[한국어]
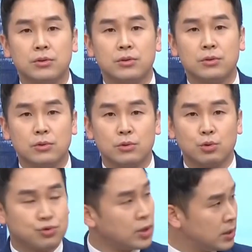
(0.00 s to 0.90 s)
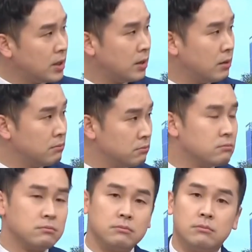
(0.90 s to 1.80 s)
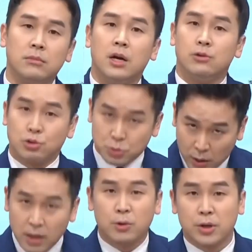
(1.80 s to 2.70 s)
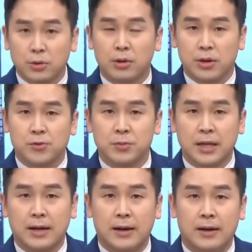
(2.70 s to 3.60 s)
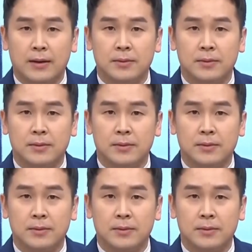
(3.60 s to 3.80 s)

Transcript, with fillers: 것들은 소중하다. 음, 60초 광고 에 돌아오겠습니다.